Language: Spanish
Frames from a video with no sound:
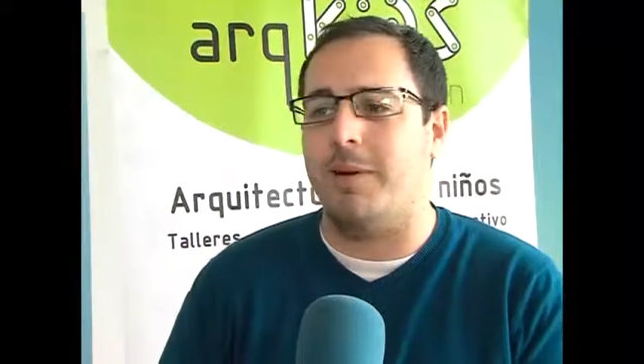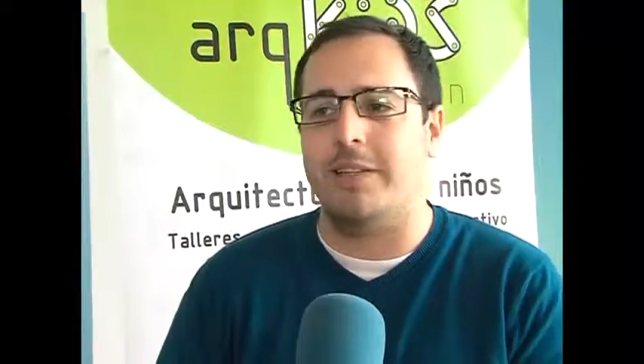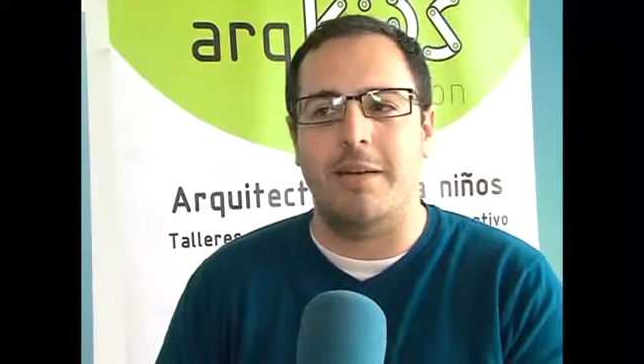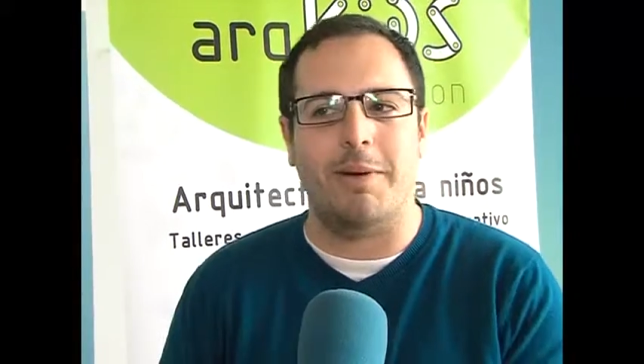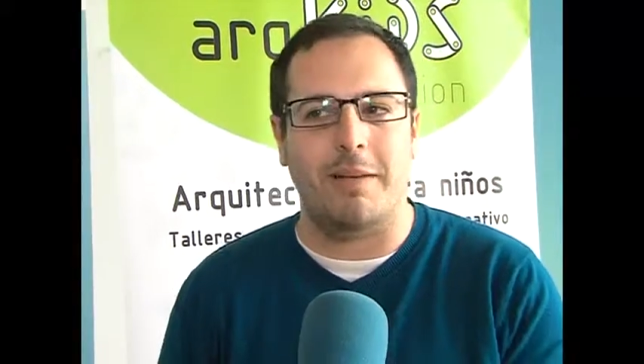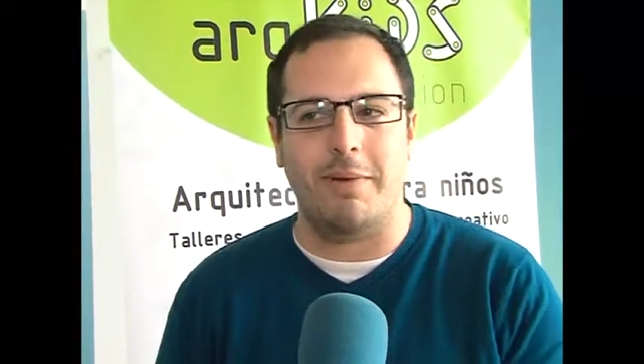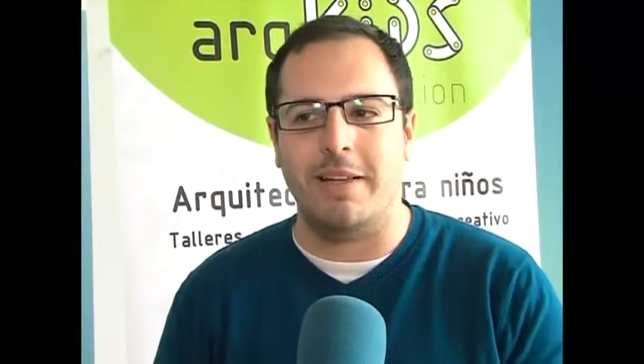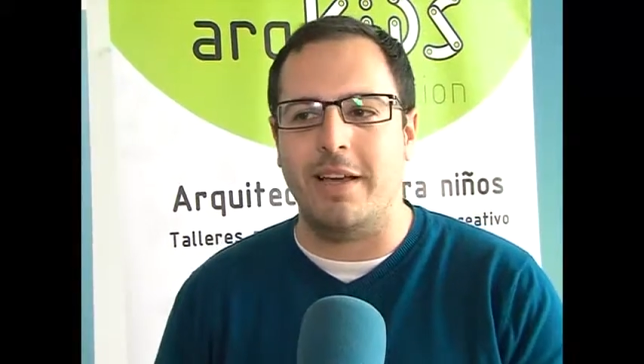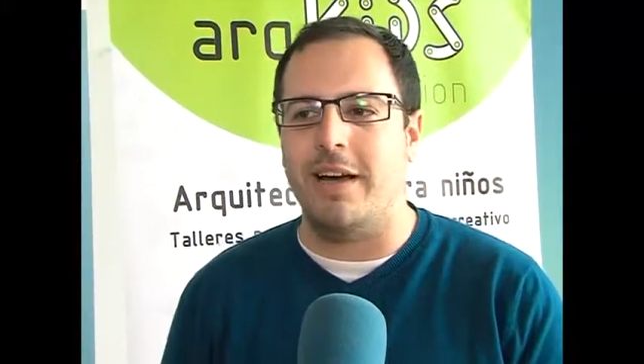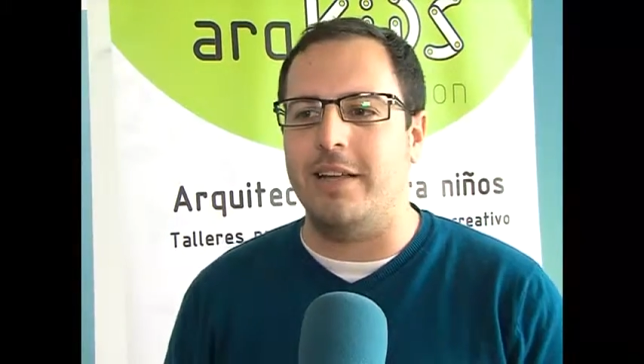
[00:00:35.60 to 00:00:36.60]
parte de
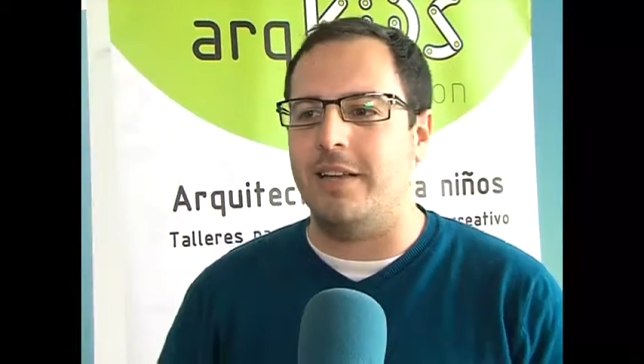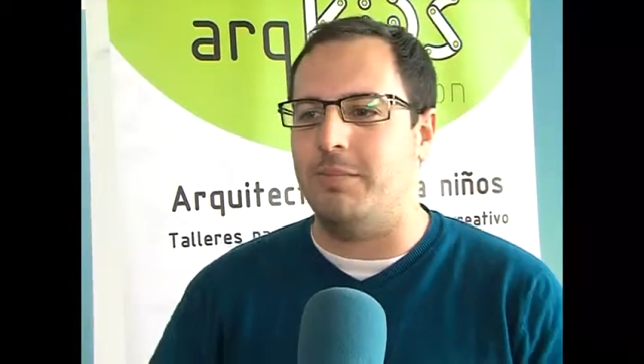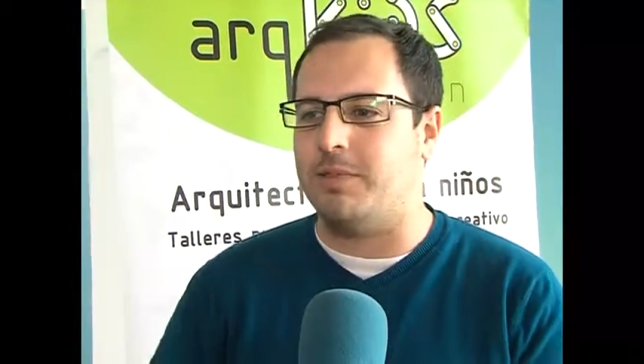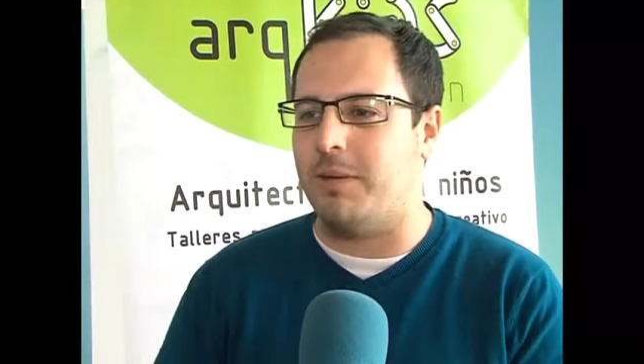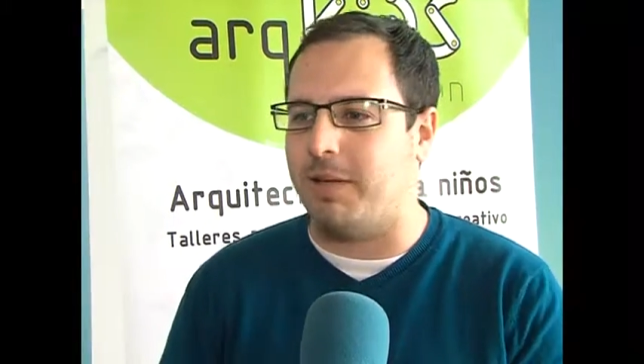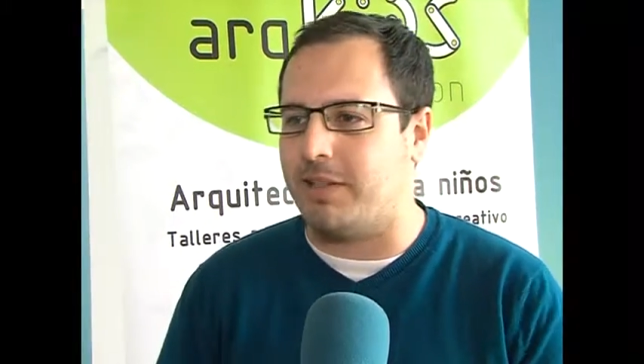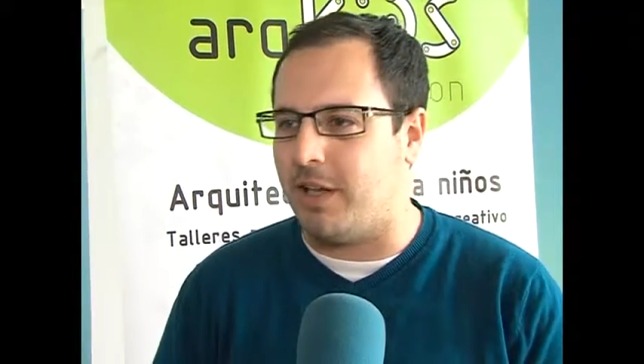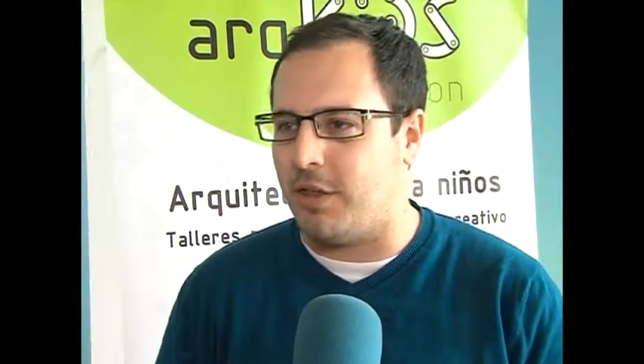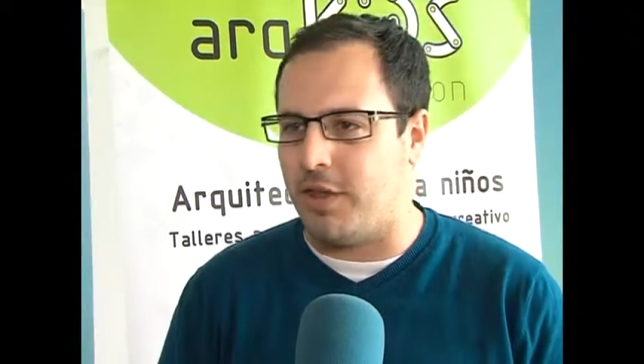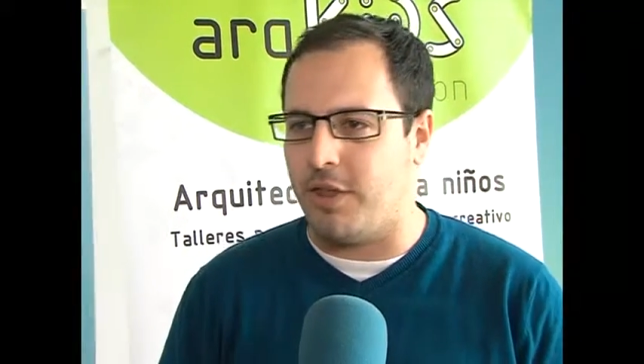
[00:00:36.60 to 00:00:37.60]
matemáticas, tiene mucha parte de
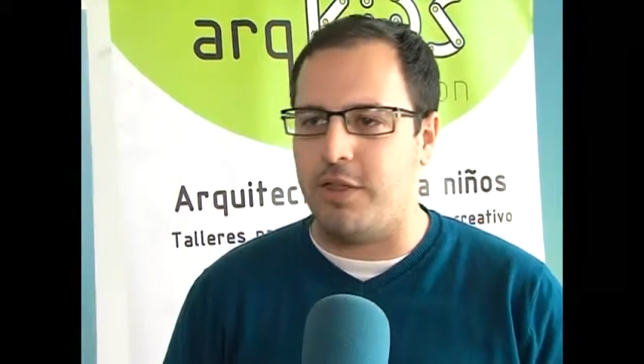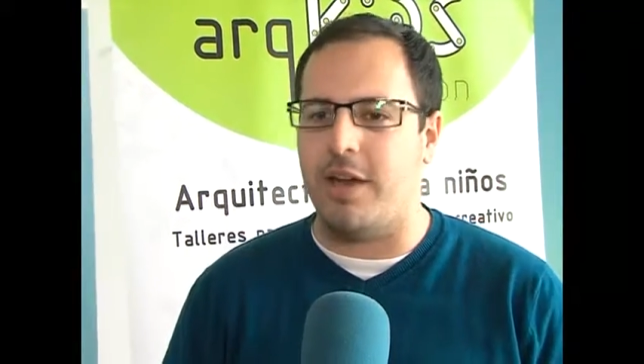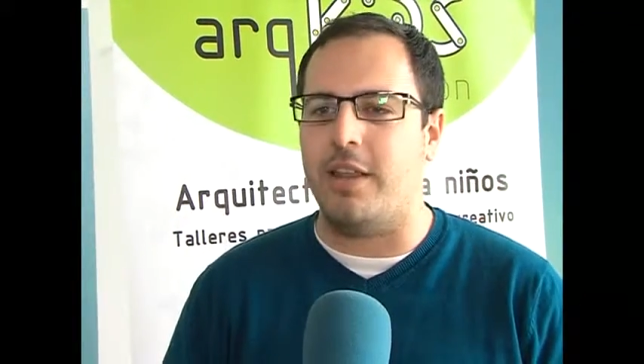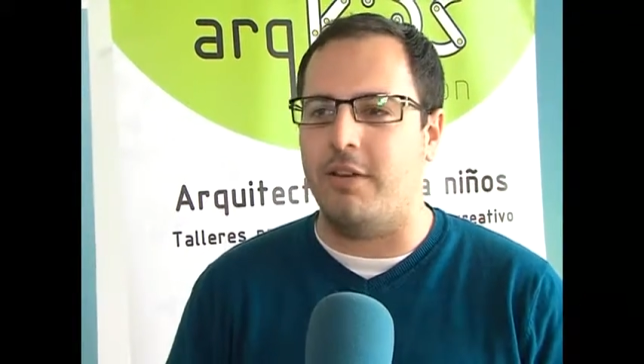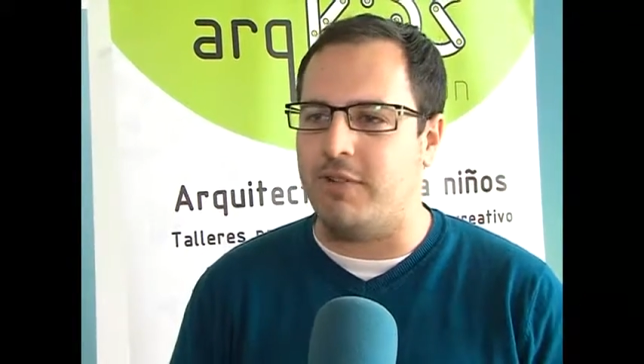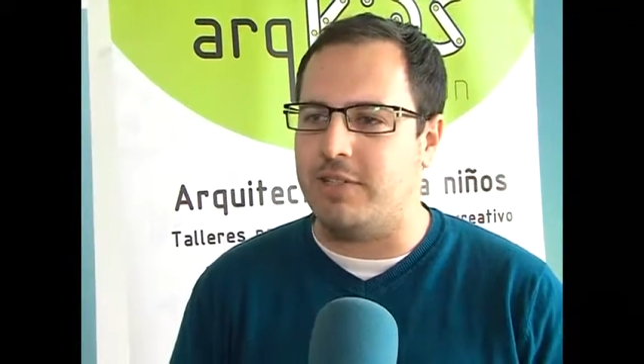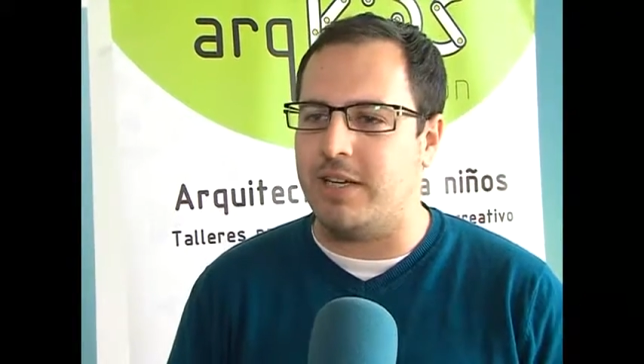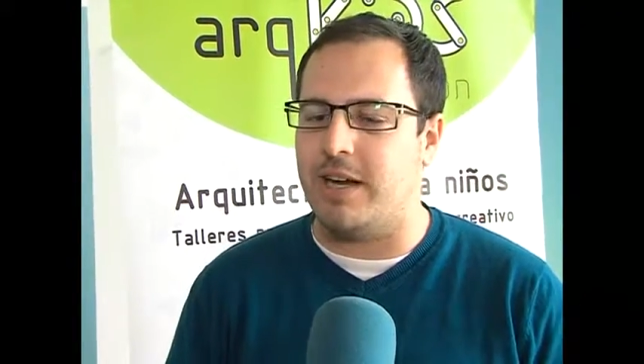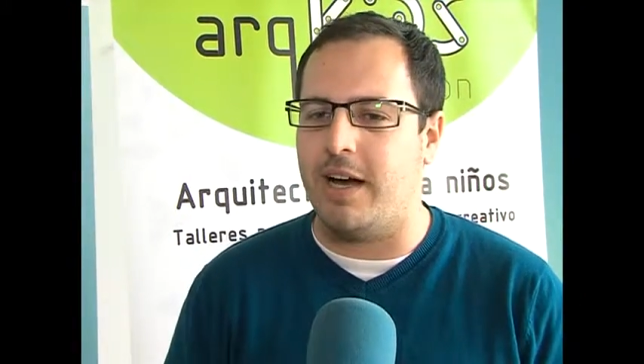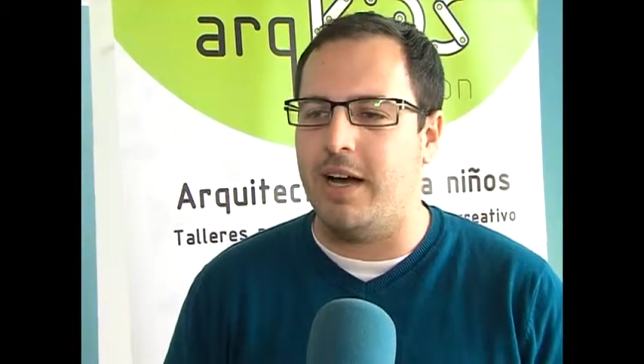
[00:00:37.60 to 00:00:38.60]
ciencia, de
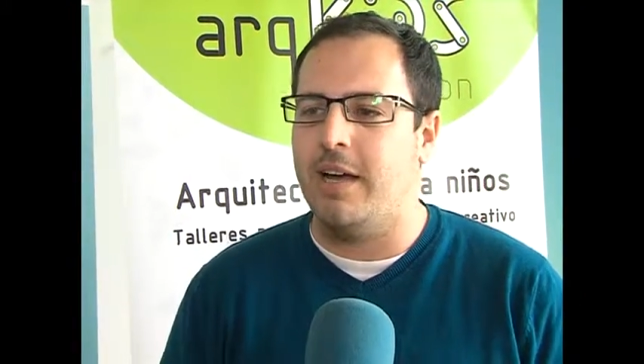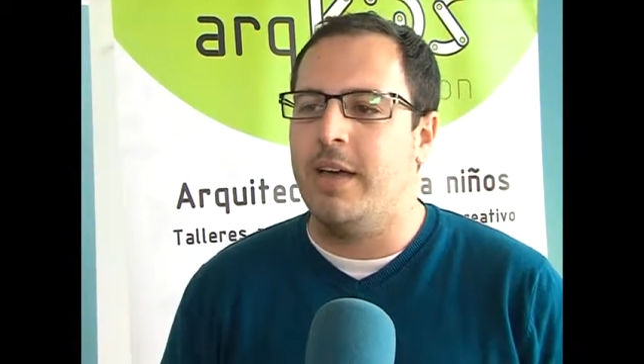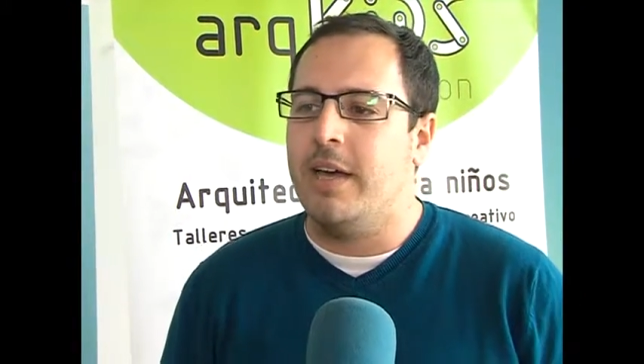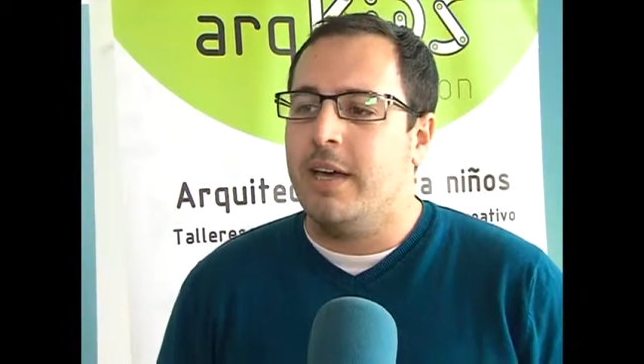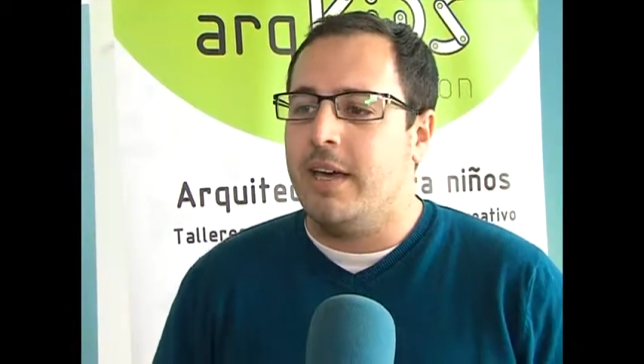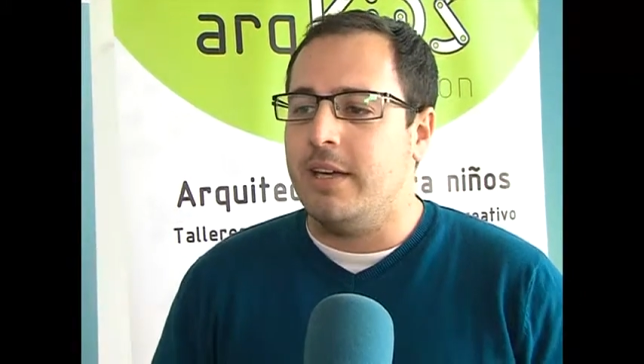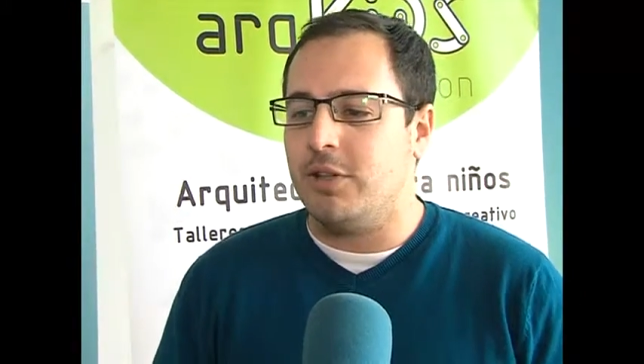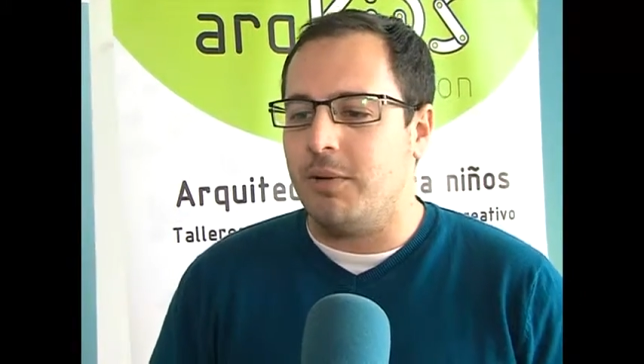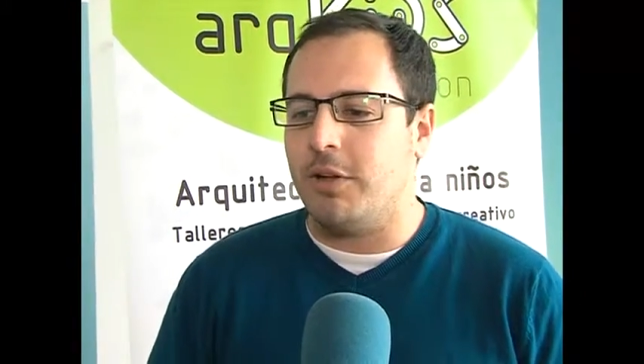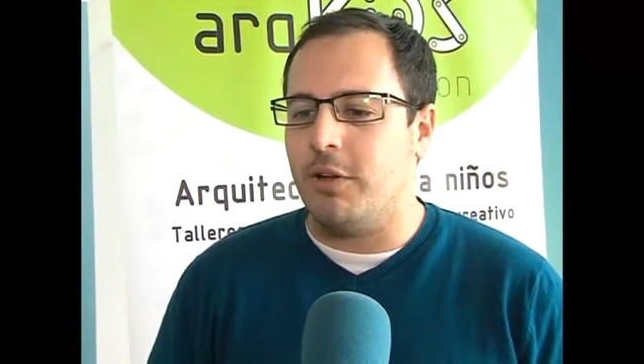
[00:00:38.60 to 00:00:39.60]
física y sobre